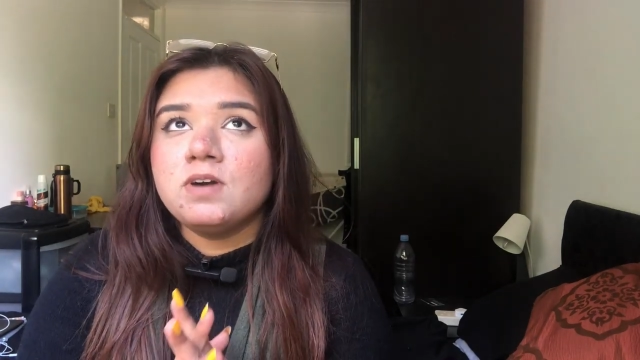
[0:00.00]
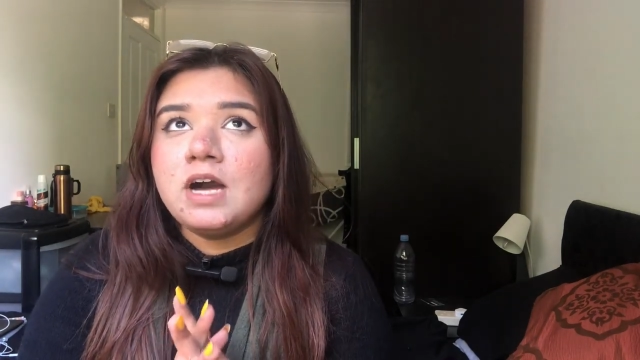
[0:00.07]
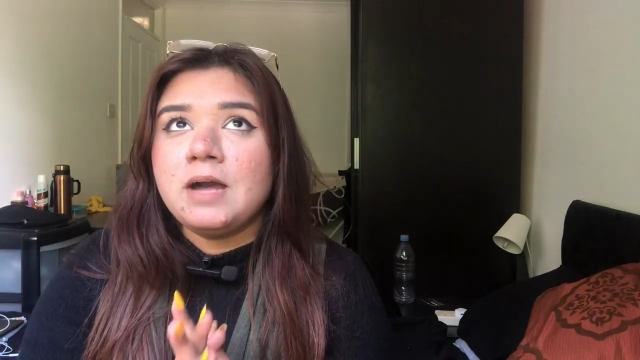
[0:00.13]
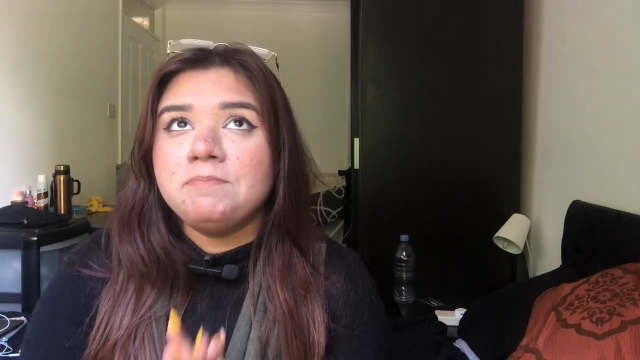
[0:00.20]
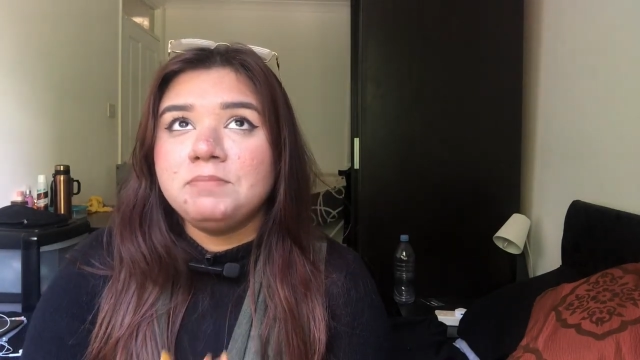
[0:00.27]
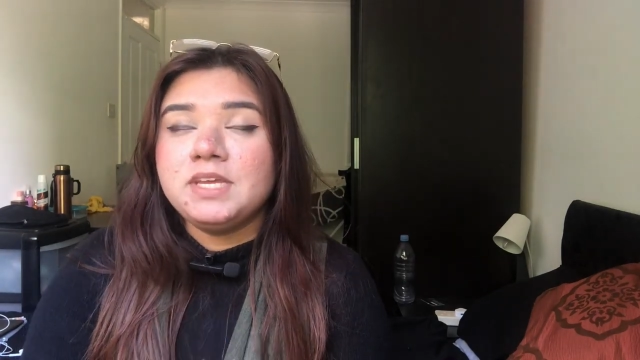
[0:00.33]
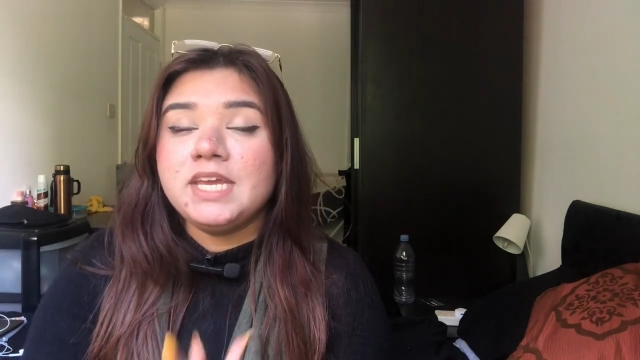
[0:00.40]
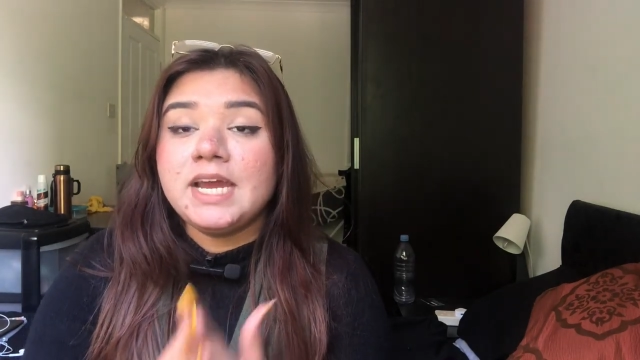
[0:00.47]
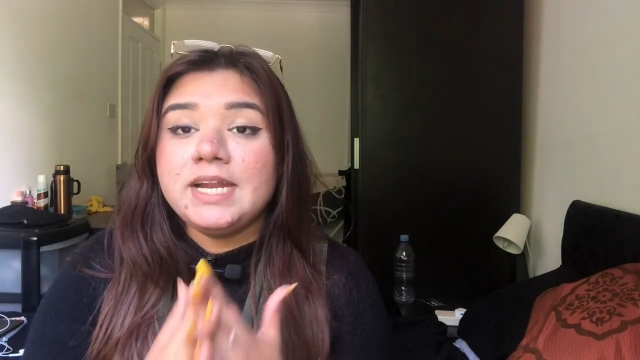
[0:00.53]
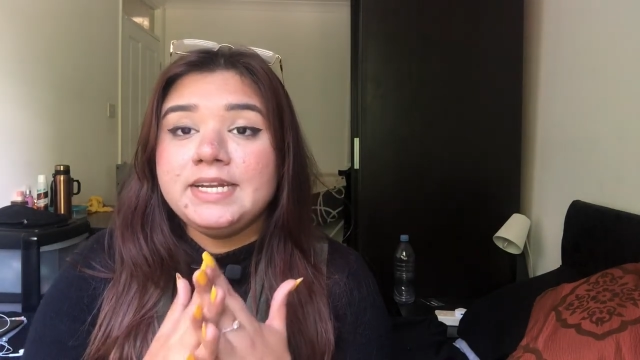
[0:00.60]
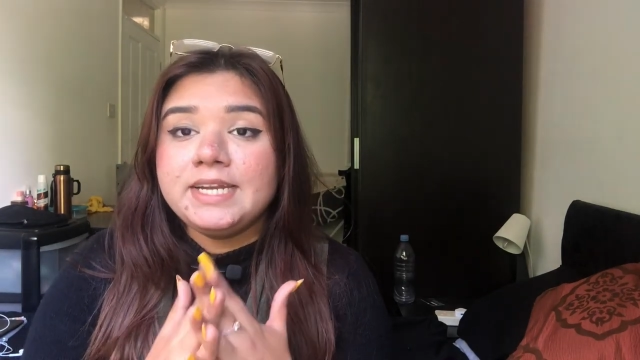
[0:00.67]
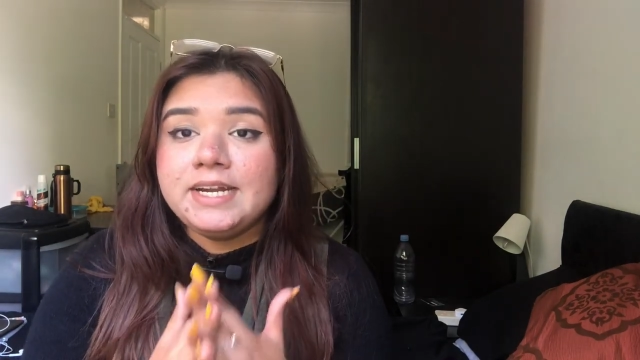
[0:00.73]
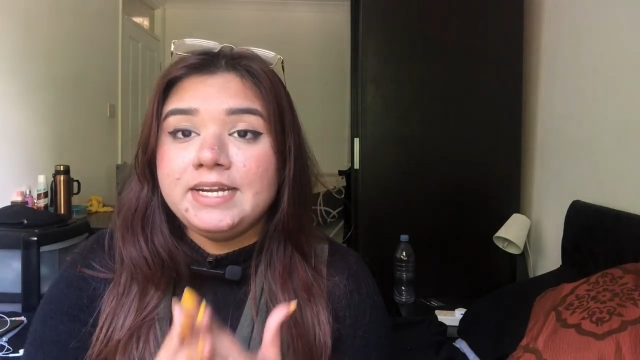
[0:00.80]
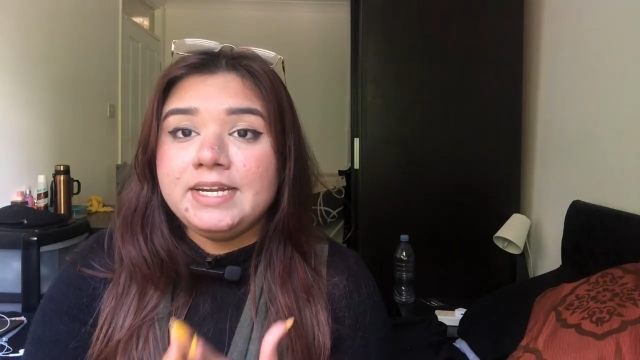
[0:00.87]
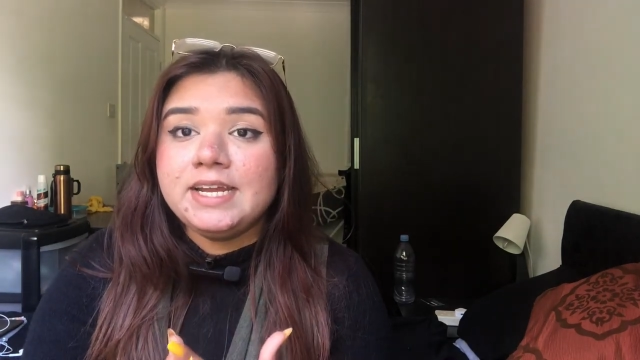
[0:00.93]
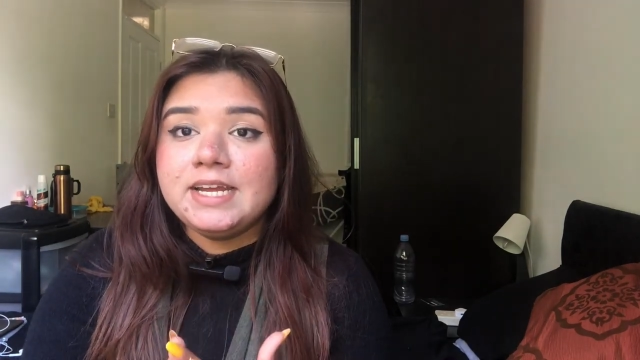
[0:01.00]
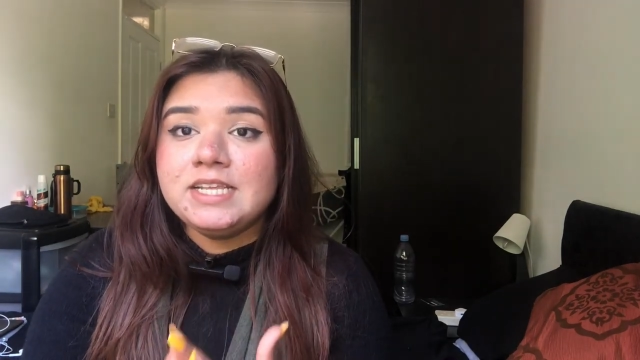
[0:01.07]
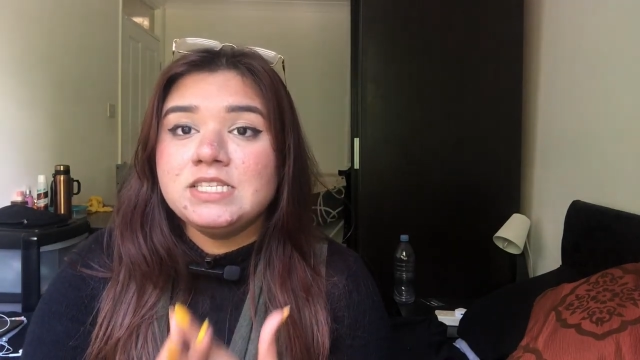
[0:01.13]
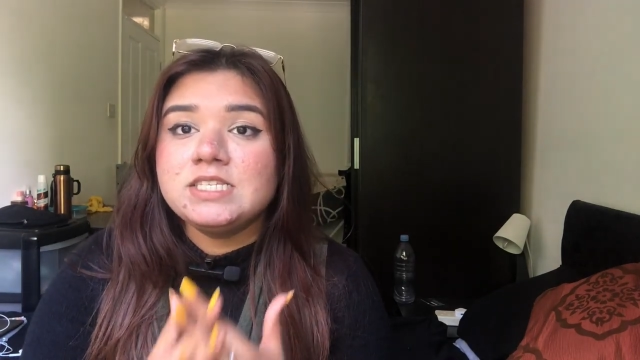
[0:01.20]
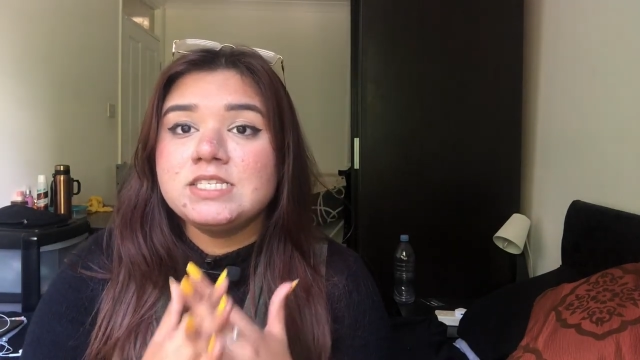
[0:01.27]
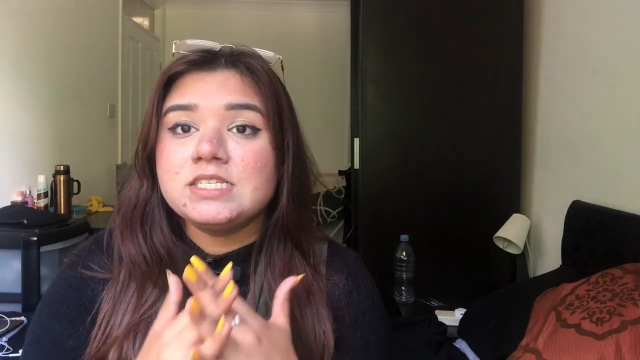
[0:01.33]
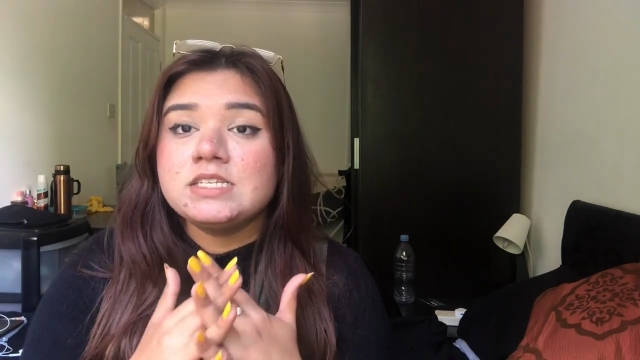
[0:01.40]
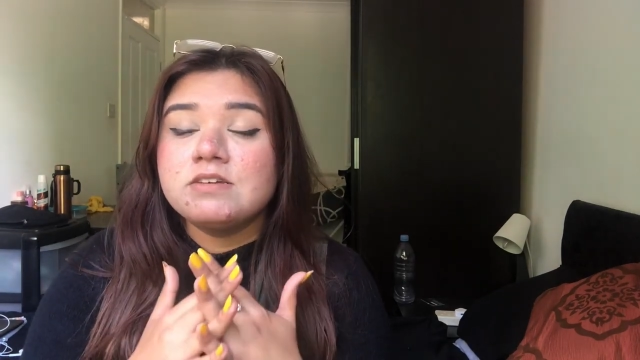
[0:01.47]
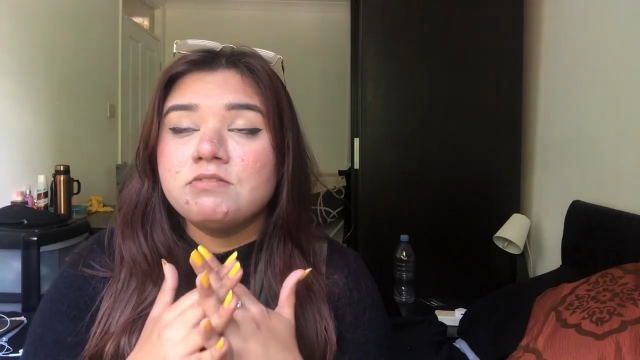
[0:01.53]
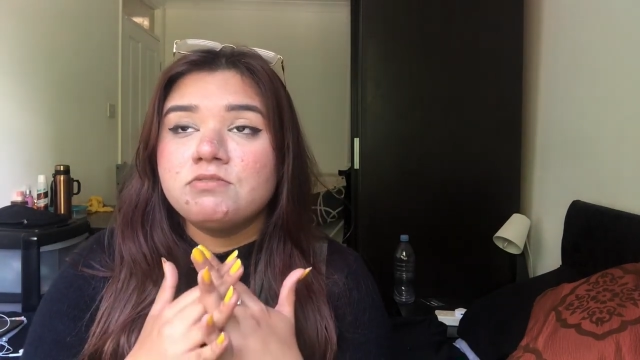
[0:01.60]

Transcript: आपकी अटेंडेंस